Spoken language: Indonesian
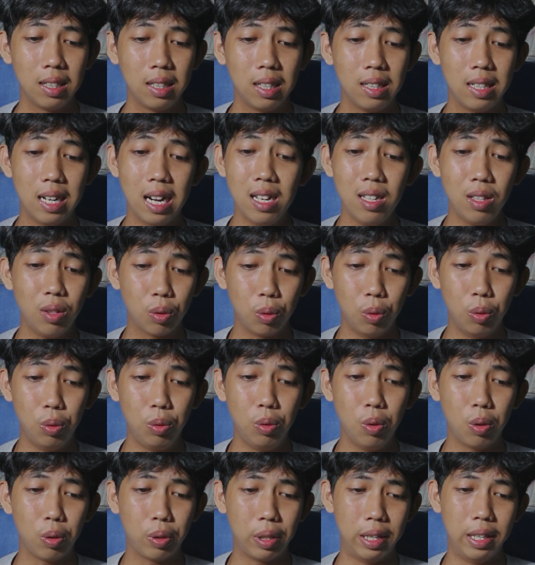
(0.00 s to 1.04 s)

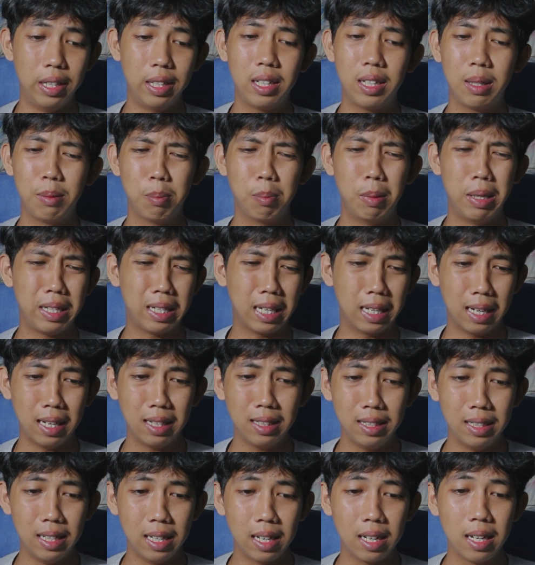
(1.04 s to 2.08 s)
Ngegantung Oke okay, balikan
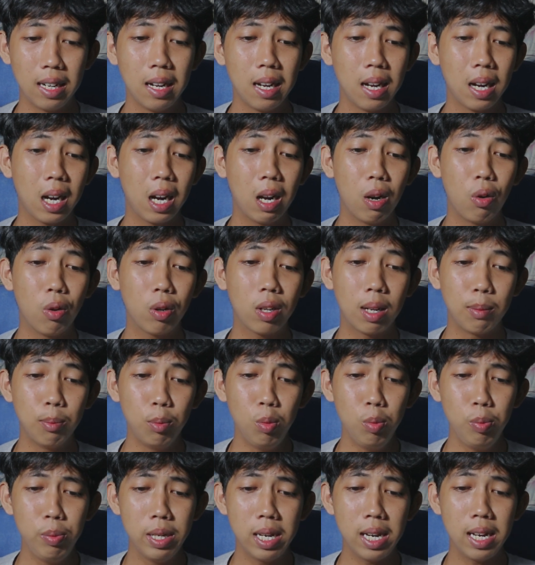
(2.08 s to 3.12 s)
lagi ya Kalau
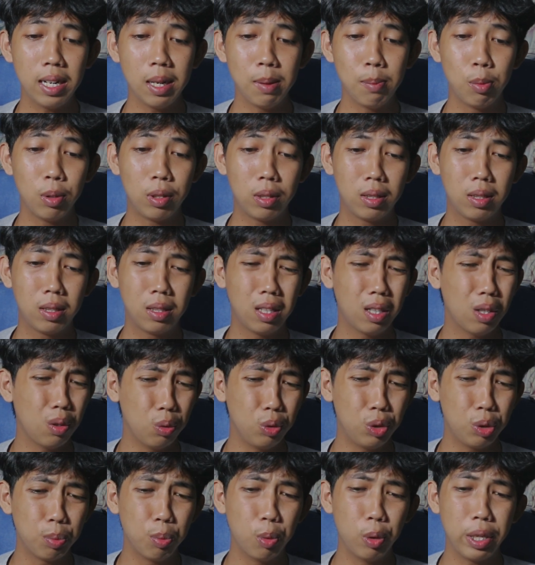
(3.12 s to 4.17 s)
kamu biarin
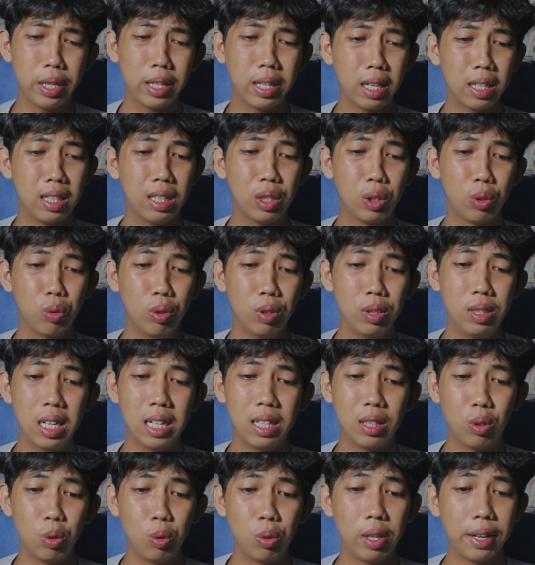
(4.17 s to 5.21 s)
terus boneka itu
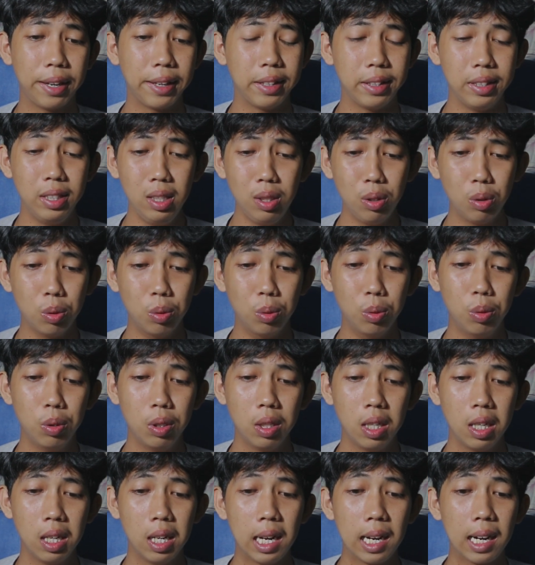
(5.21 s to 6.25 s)
ngegantung kayak gitu
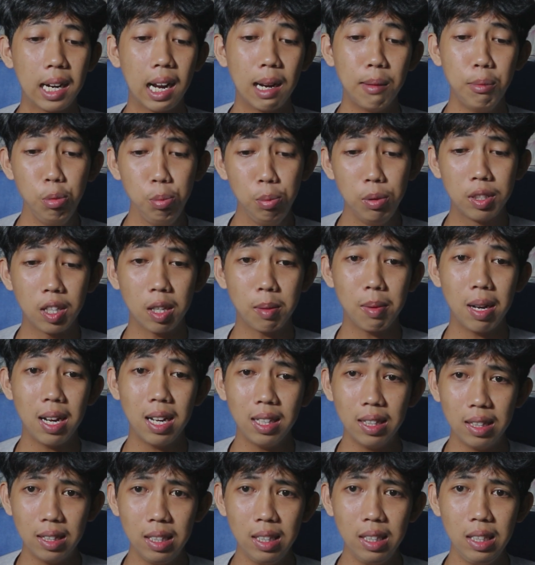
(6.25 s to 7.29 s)
Kamu bisa
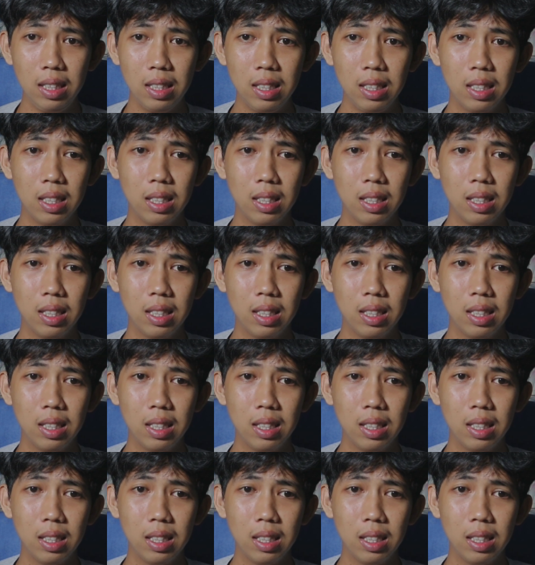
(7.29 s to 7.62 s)
mati